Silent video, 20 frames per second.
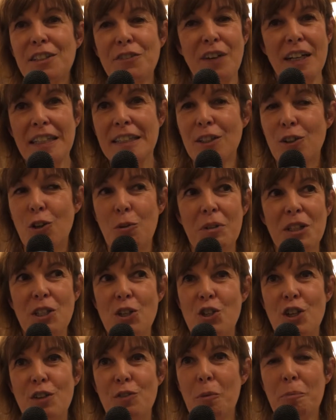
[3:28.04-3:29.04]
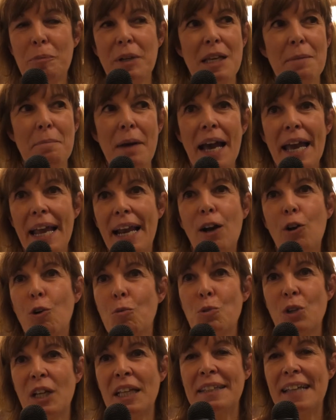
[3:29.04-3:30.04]
difatti come dicevo prima è la
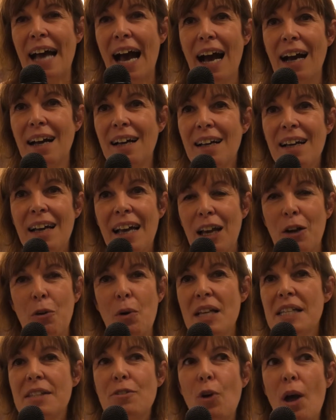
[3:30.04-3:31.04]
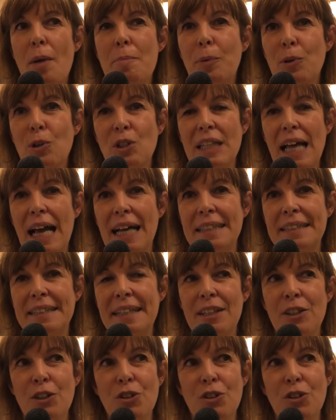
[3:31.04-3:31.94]
comunità e questo è importante.